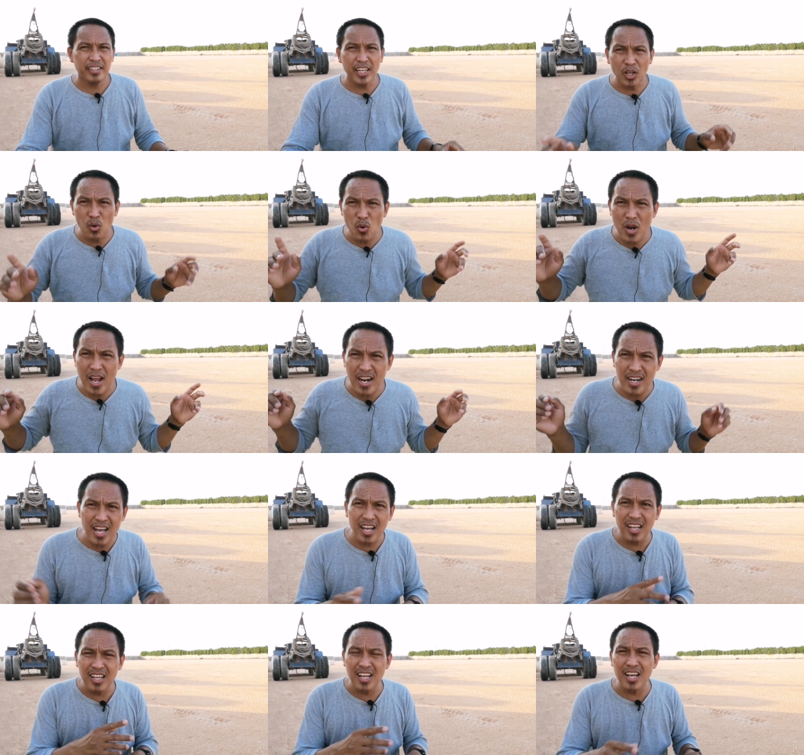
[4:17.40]
Di ko lang
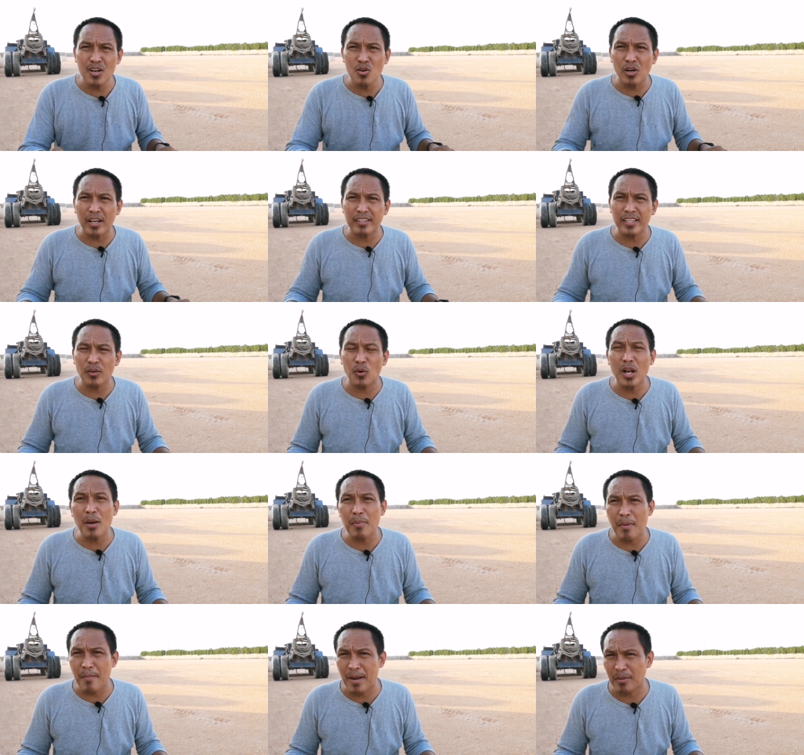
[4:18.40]
na ano kasi
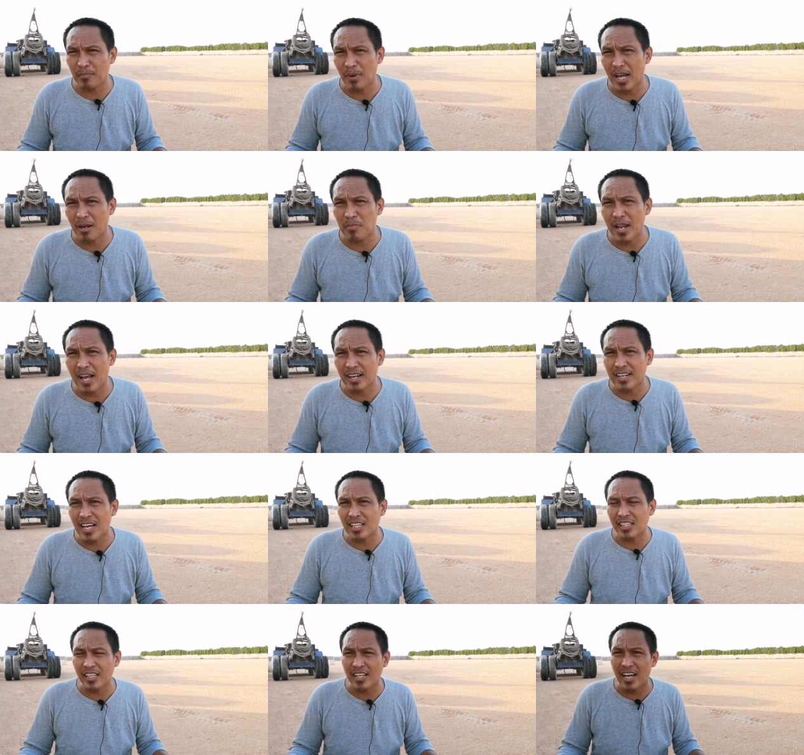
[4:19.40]
wala pa mang vlog vlog
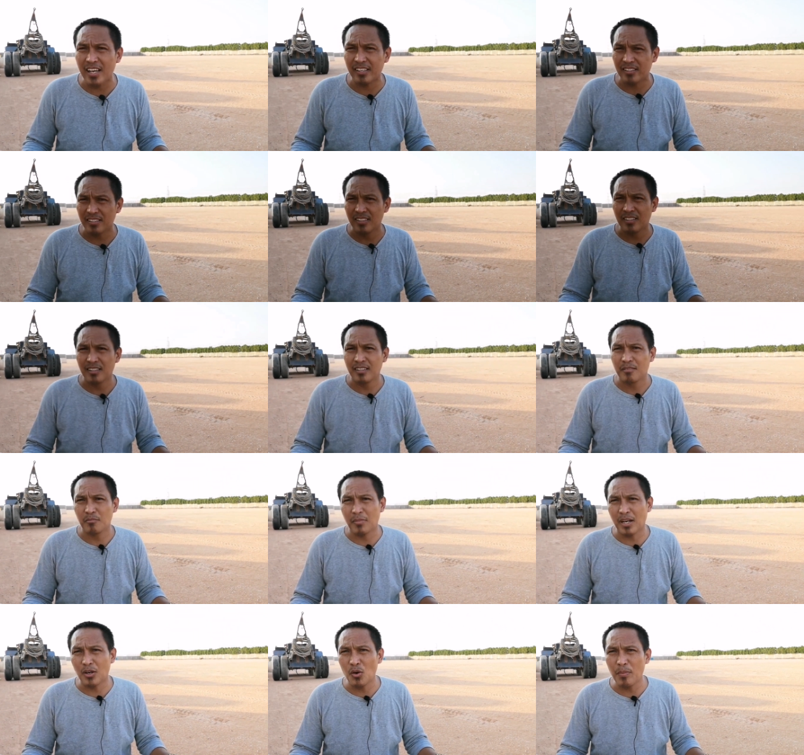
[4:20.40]
dati guys.
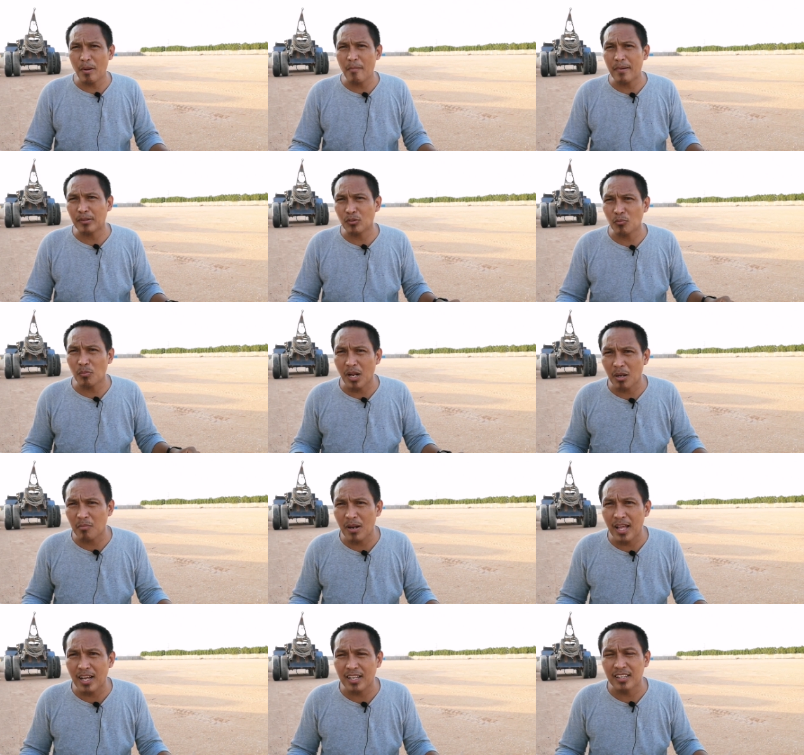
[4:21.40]
Bago pa man tong
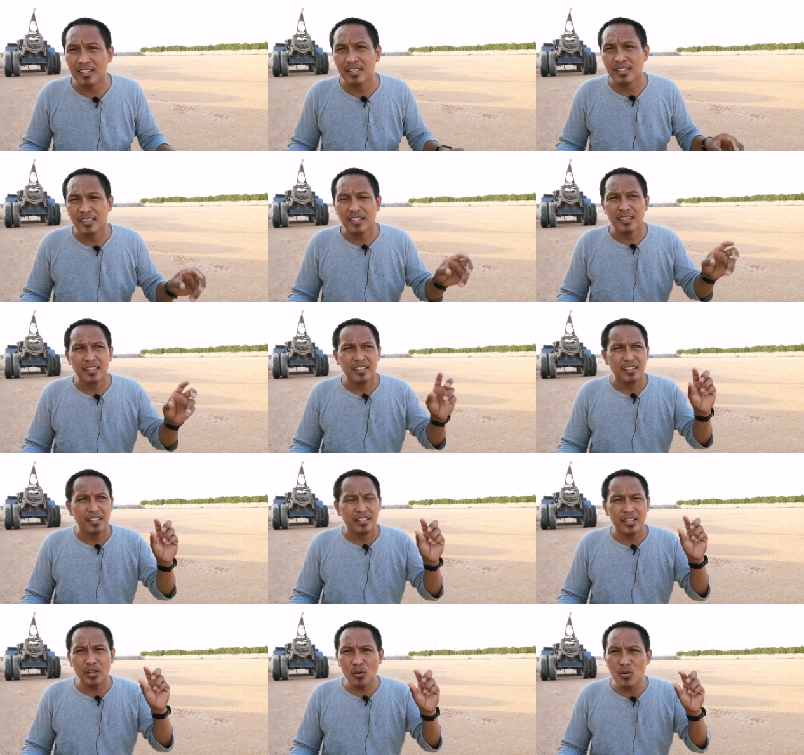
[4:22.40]
vlog vlog.
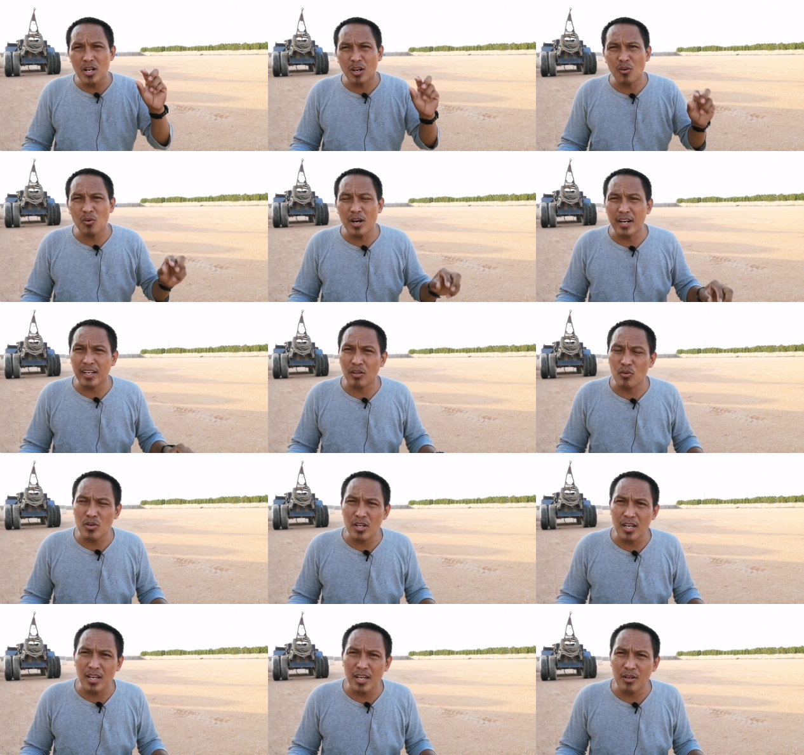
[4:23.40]
Di ko nakuha, di
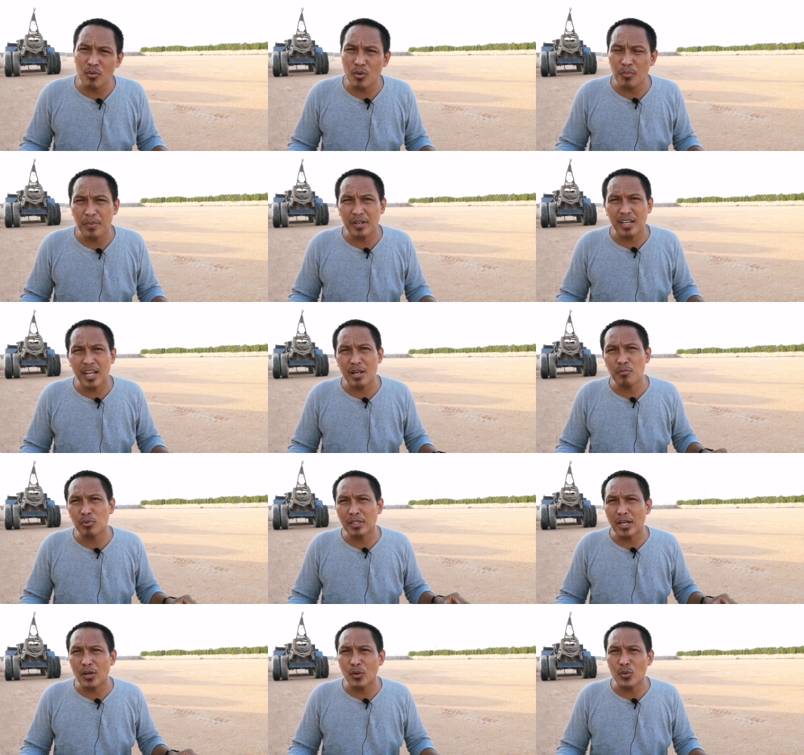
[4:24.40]
ko na ano,
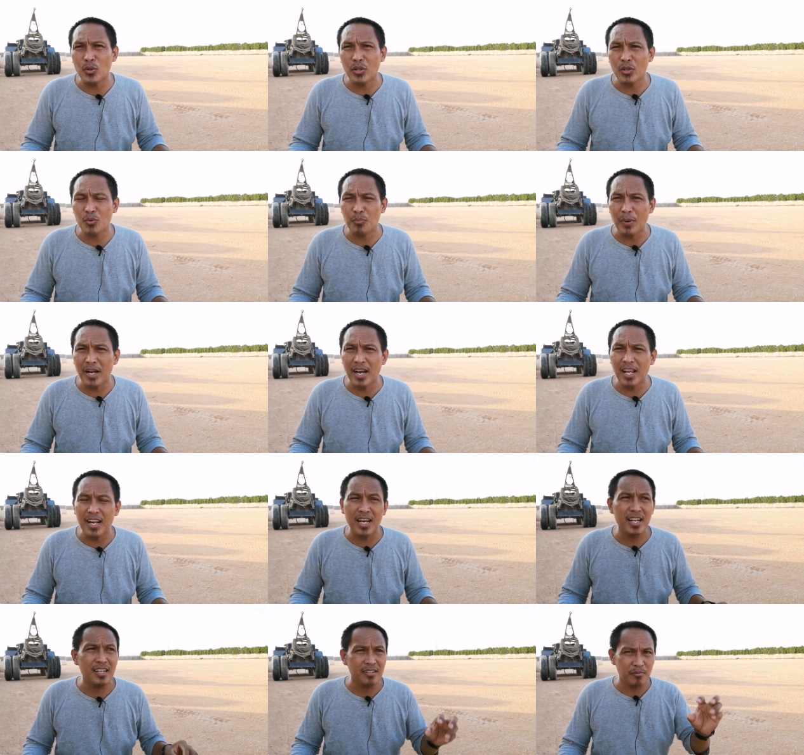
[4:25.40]
nakalimutan ko na yung
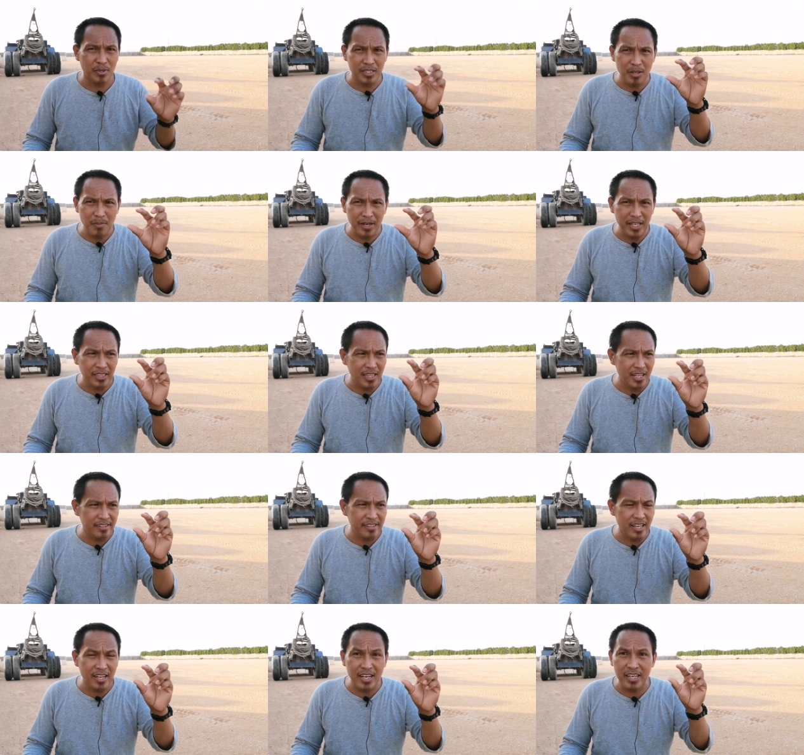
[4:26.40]
pangalan. Basta maliit
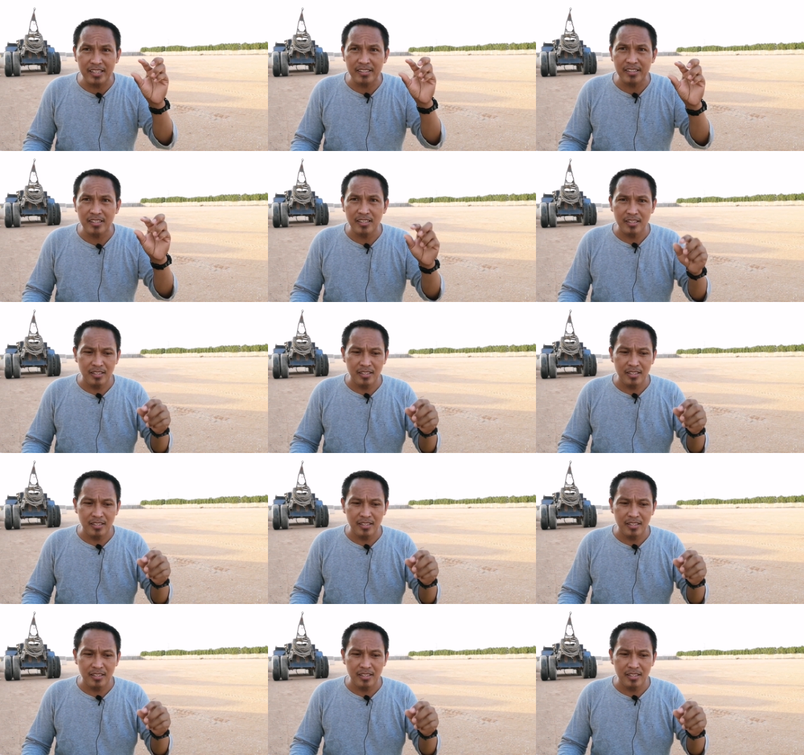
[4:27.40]
lang siya guys.